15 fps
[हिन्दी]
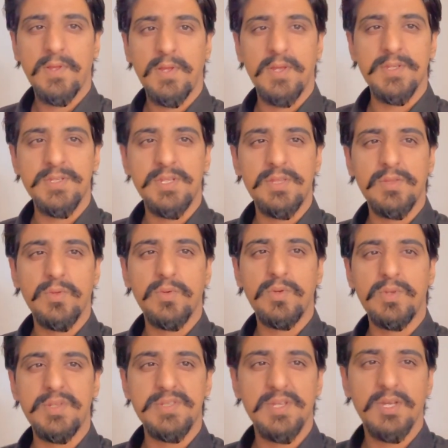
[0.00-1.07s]
हाँ जी तो
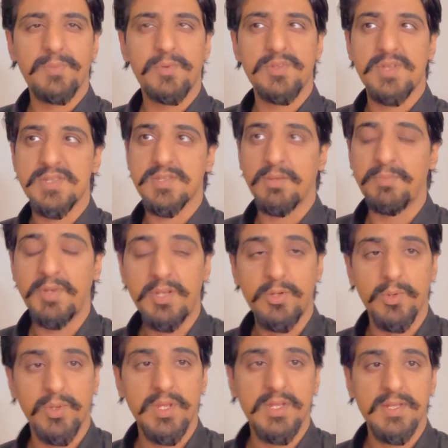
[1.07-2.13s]
लीज़ा का प्रोसेस कंप्लीट
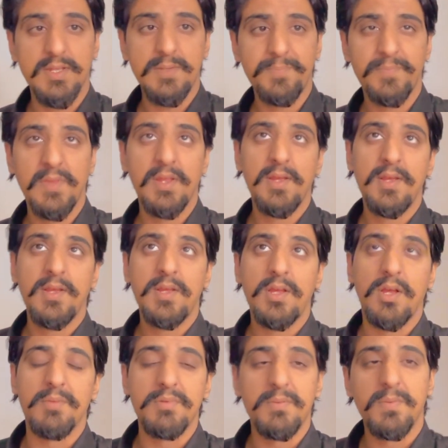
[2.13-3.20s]
हो गया था
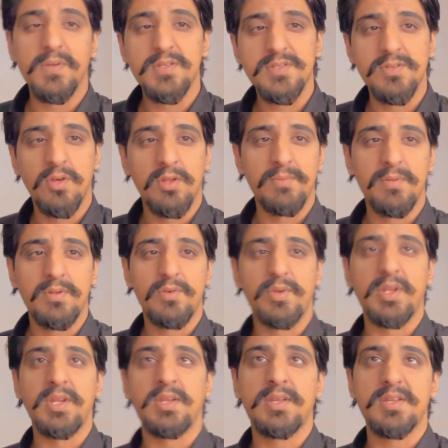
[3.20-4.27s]
अभी बस नॉर्मल
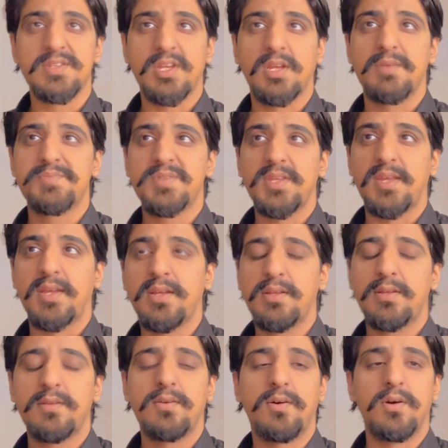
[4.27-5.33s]
रूटीन के चेकअप्स ही हैं
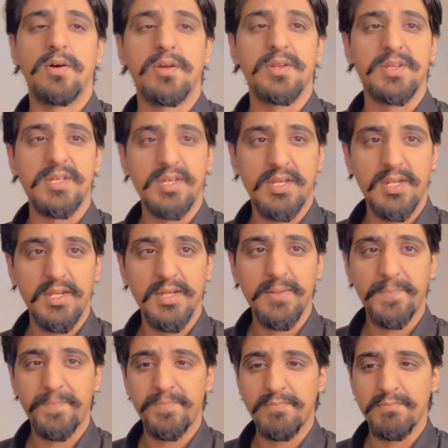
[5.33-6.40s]
और केयर ही है
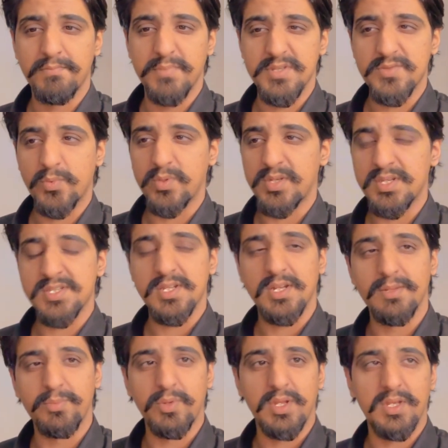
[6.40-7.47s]
बस वही
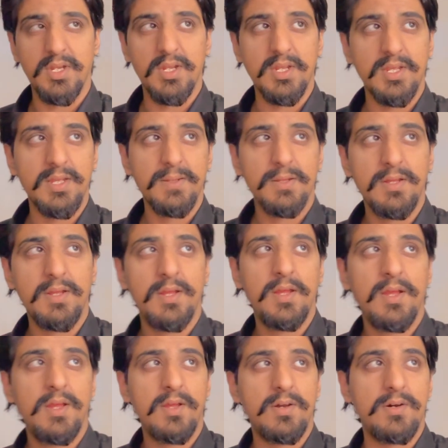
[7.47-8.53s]
इंशाल्लाह पूरी करेंगे
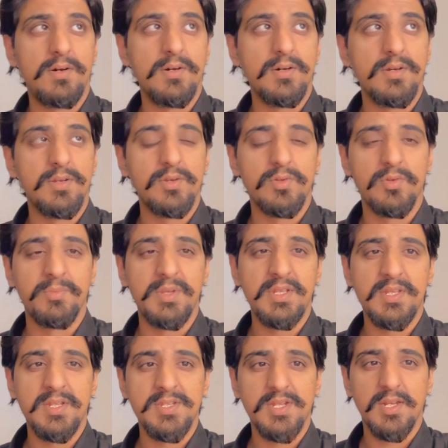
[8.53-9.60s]
और
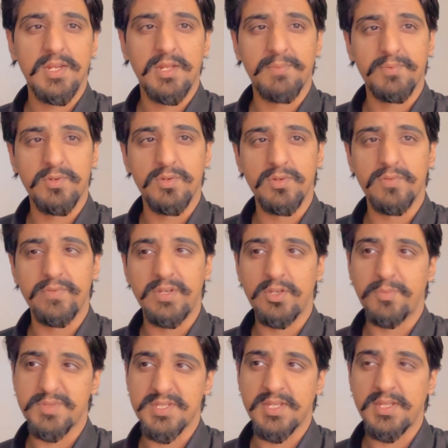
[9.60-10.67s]
उम्मीद इंशाल्लाह आपको
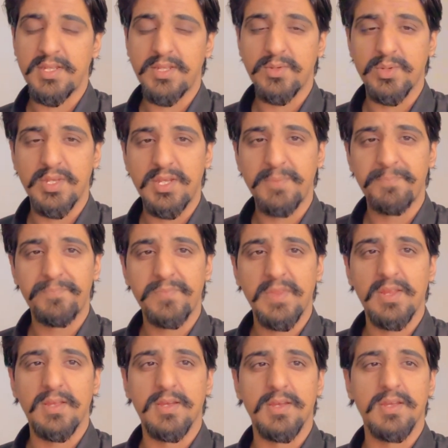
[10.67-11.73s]
वीडियो पसंद आई होगी
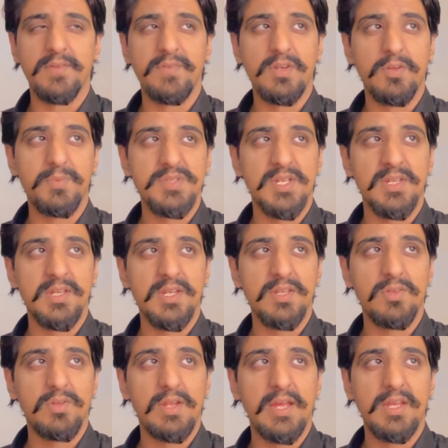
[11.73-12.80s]
अगर वीडियो पसंद आई
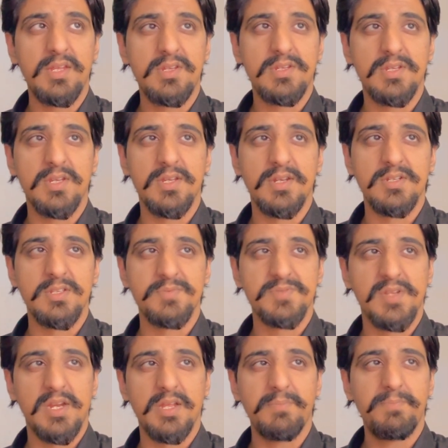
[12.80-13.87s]
तो लाइक शेयर एंड
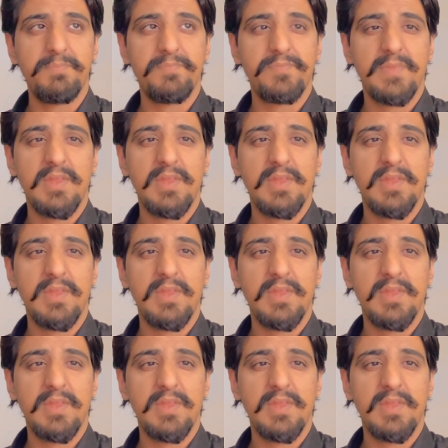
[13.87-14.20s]
सब्सक्राइब